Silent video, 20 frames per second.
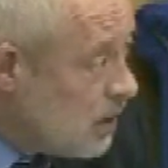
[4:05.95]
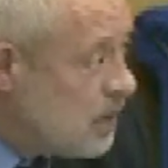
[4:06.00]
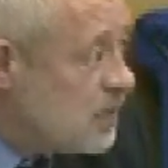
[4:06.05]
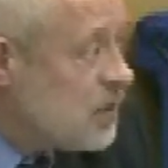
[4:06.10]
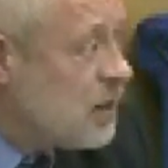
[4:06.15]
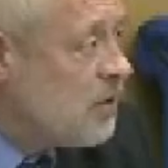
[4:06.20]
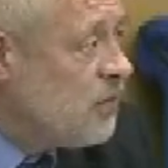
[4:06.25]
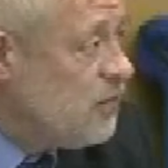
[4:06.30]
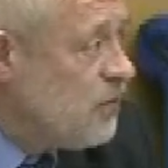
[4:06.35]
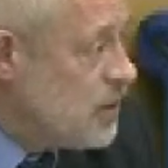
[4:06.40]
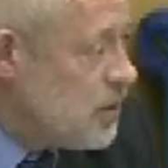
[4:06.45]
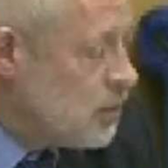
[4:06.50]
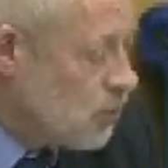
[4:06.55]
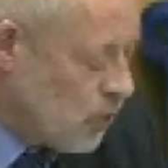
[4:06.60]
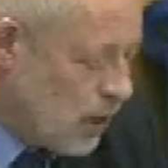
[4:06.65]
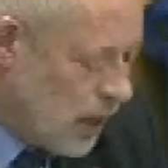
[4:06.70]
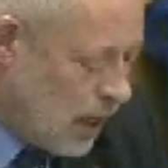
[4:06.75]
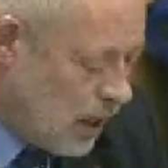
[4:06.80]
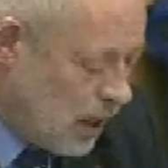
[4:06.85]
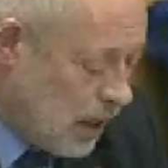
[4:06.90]
Et cette
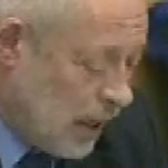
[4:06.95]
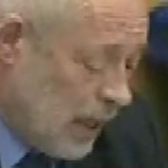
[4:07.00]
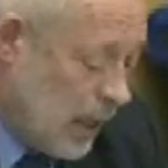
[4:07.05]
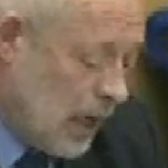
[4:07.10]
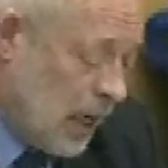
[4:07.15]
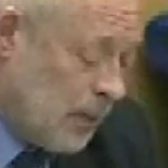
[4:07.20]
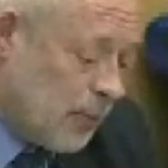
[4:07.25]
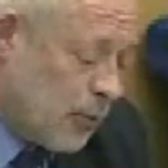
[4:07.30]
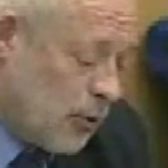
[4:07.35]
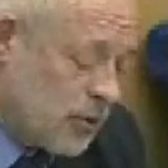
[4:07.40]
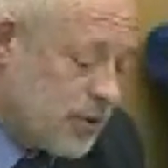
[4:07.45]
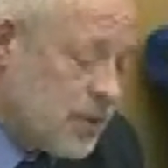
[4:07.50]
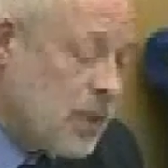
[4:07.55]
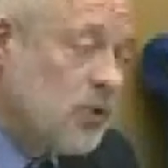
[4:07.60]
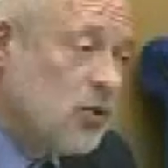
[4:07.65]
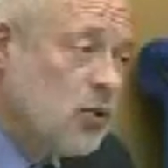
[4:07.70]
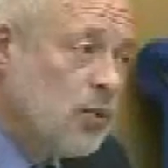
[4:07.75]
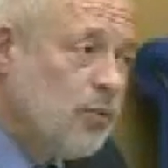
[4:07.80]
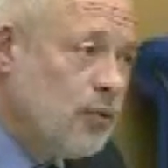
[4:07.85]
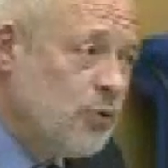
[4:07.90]
vision-là, elle
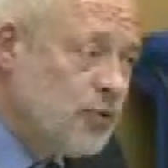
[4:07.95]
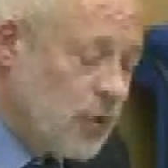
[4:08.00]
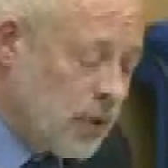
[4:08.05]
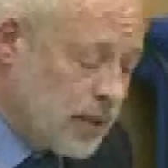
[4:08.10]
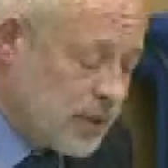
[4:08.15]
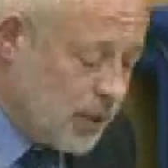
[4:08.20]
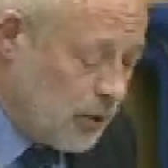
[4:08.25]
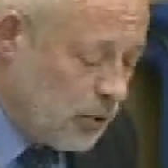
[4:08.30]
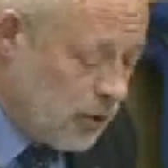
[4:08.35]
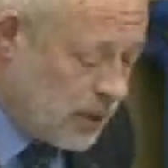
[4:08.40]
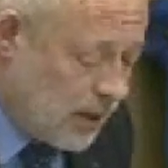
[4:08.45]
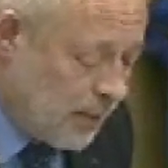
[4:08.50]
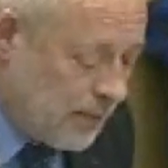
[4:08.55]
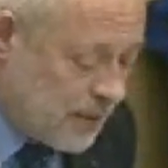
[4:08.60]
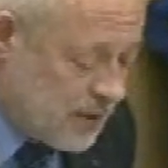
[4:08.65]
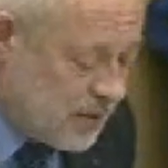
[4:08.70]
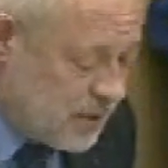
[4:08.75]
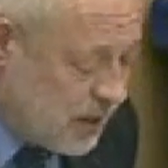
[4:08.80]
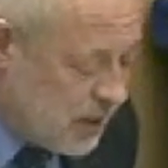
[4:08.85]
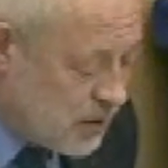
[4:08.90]
procède de plusieurs erreurs
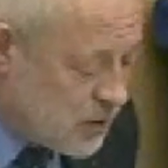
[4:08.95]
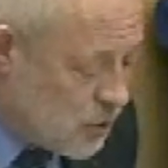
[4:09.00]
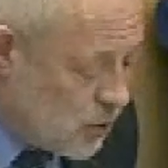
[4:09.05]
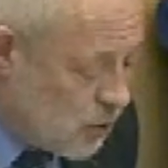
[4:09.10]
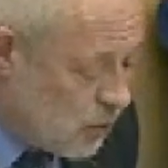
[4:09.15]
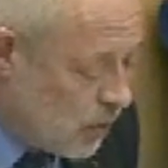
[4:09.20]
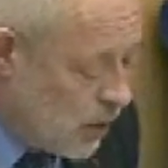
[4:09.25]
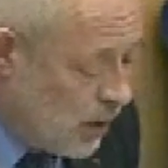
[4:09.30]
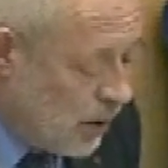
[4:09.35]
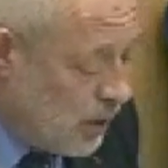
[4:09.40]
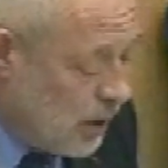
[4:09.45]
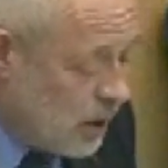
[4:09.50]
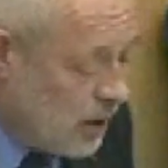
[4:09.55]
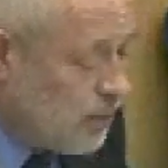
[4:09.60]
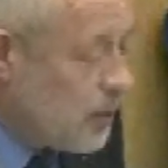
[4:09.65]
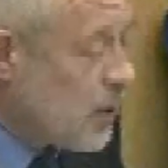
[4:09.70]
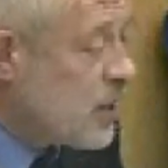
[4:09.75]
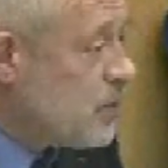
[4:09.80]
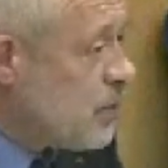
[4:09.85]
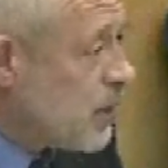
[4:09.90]
d'appréciation et de
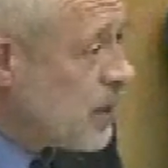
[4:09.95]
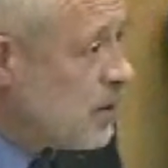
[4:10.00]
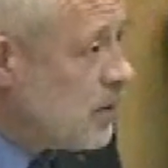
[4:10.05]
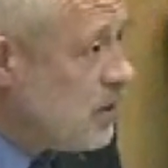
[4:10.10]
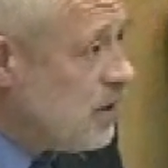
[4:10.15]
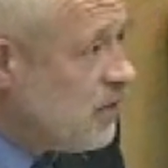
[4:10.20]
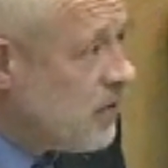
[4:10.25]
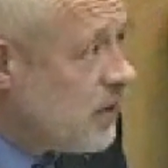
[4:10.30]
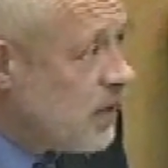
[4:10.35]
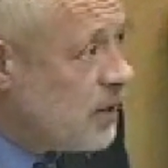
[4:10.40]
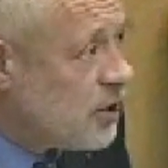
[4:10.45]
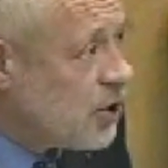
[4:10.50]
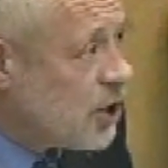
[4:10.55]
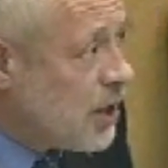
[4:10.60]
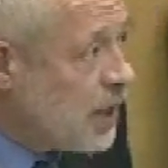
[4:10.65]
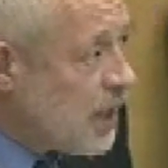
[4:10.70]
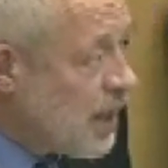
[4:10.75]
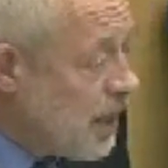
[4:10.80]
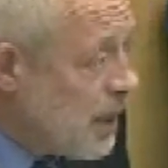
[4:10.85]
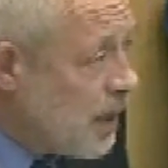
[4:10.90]
perspective, et elle
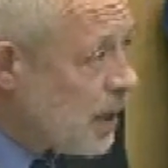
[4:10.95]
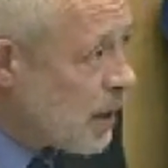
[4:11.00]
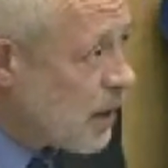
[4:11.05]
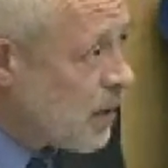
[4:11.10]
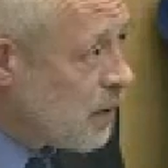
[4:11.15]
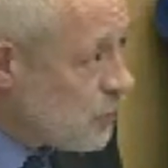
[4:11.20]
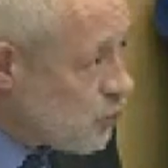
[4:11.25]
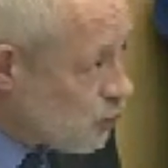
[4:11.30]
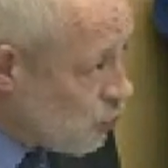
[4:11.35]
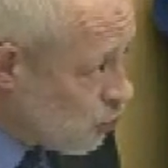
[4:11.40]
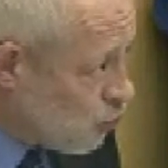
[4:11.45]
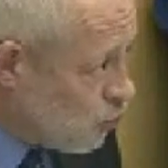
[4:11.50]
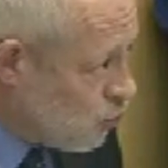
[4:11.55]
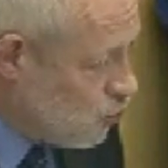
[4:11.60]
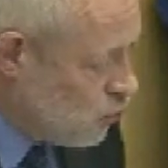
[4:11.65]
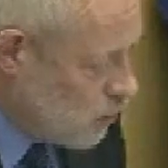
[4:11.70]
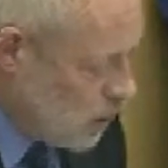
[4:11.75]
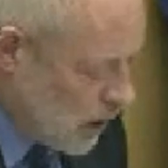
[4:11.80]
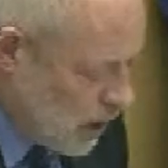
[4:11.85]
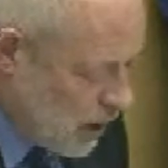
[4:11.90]
génère
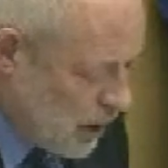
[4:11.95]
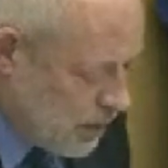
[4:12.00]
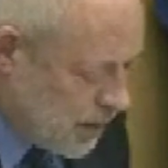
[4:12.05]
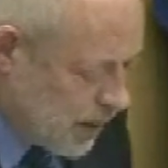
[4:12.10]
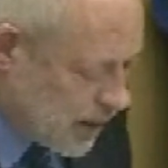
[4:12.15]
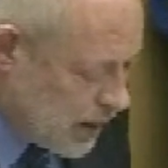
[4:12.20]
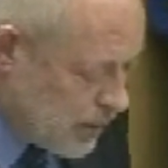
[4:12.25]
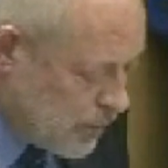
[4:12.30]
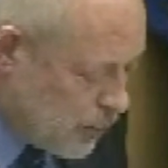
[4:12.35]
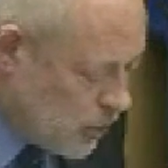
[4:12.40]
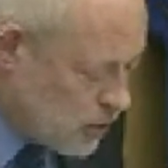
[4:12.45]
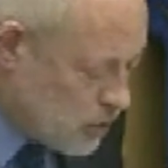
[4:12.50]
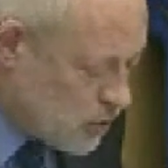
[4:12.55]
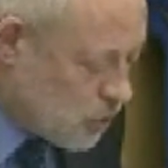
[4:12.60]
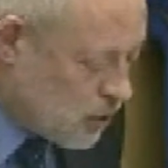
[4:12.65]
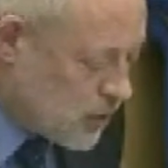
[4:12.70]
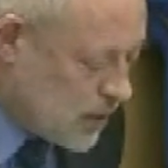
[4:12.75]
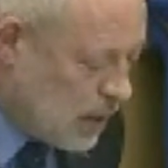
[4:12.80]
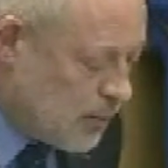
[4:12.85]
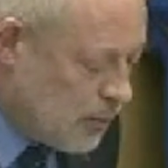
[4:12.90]
surtout des ripostes
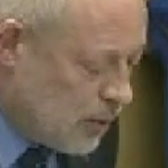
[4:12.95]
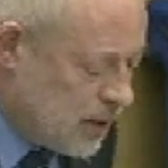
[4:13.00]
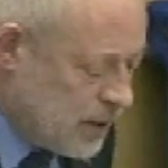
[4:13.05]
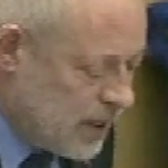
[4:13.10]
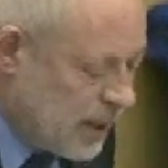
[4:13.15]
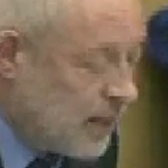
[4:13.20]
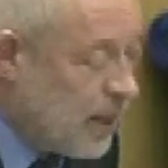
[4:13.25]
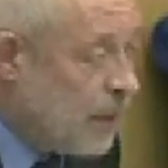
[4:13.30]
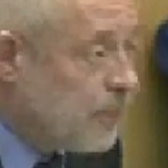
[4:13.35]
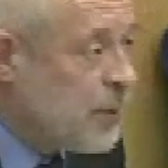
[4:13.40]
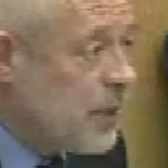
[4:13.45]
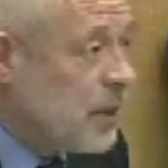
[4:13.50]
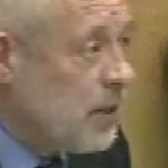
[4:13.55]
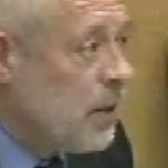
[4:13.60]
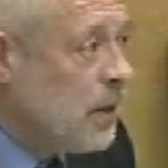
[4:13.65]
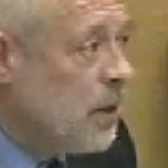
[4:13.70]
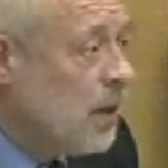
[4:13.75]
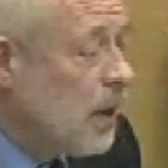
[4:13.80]
totalement inadaptées.